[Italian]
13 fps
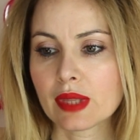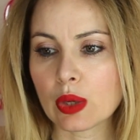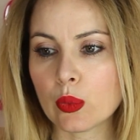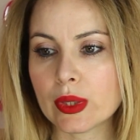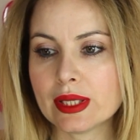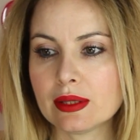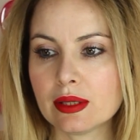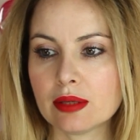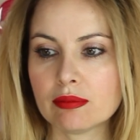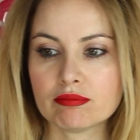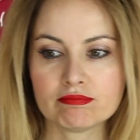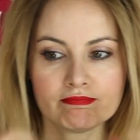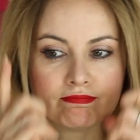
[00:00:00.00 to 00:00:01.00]
quindi
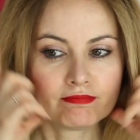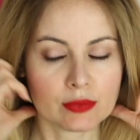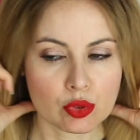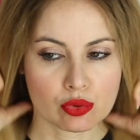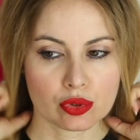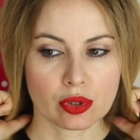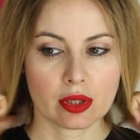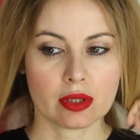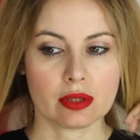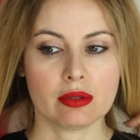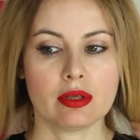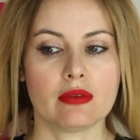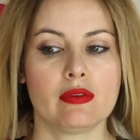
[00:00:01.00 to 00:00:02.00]
non so
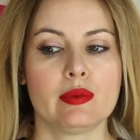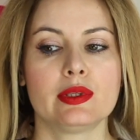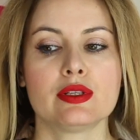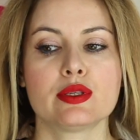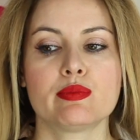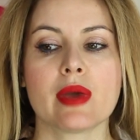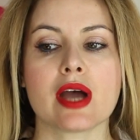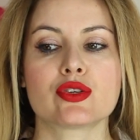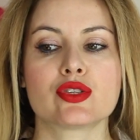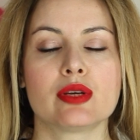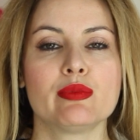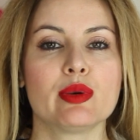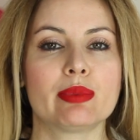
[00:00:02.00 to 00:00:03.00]
che dirvi, mi
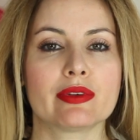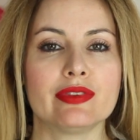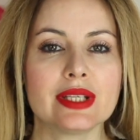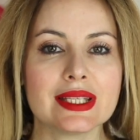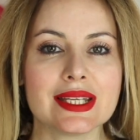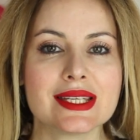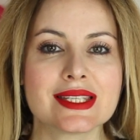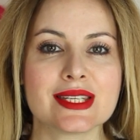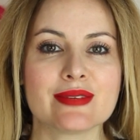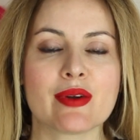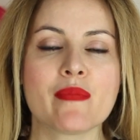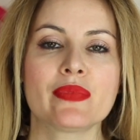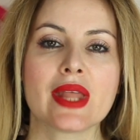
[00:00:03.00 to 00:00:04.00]
dispiace, è il mio
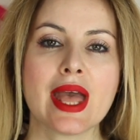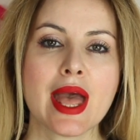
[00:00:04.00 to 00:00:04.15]
preferidissimo